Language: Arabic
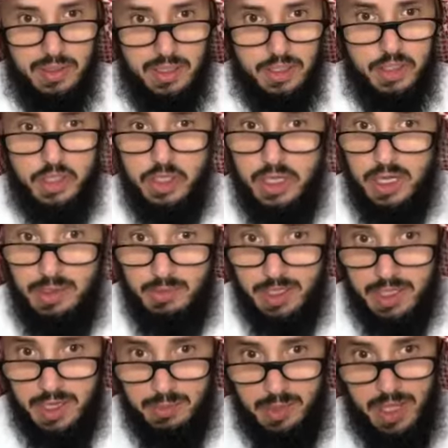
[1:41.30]
اجتناب
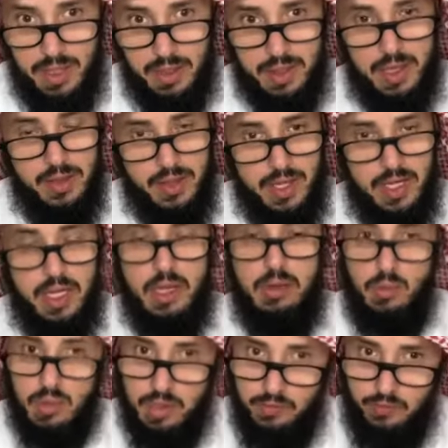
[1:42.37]
الكبائر كذلك
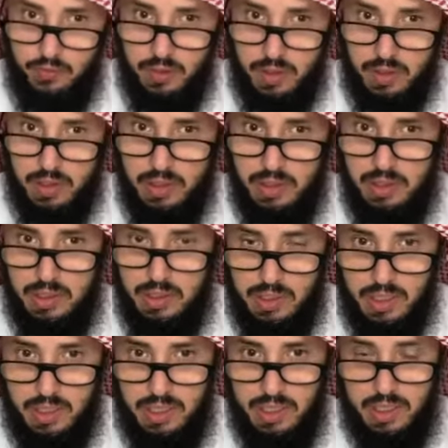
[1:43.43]
مكفر
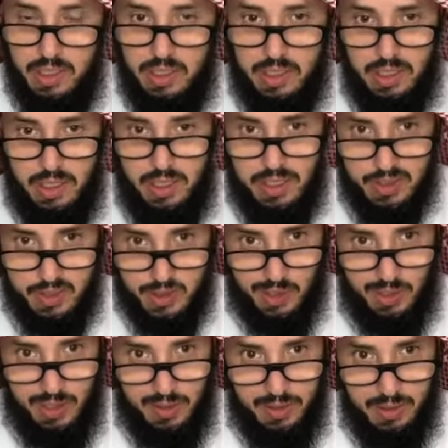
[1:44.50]

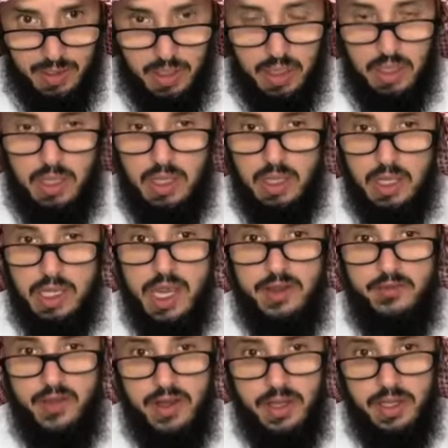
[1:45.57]
للصغائر
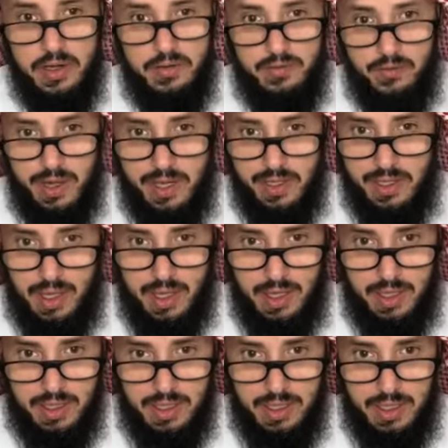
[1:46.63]
كيف نعرف أن
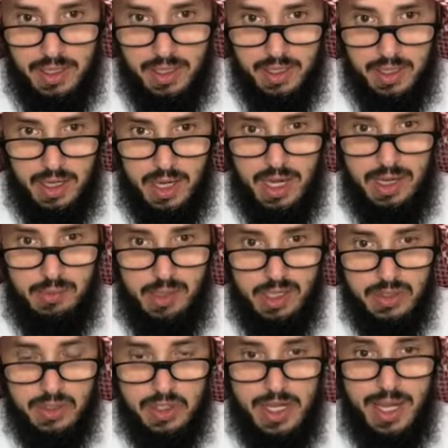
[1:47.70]
هذه
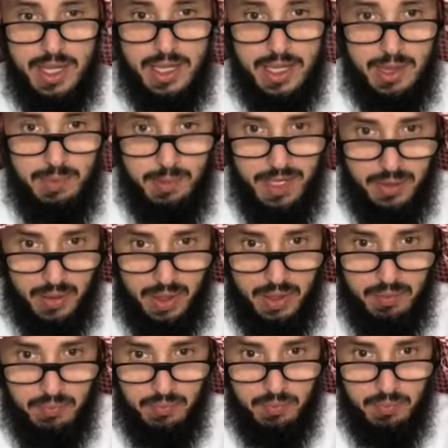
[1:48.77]
المعصية كبيرة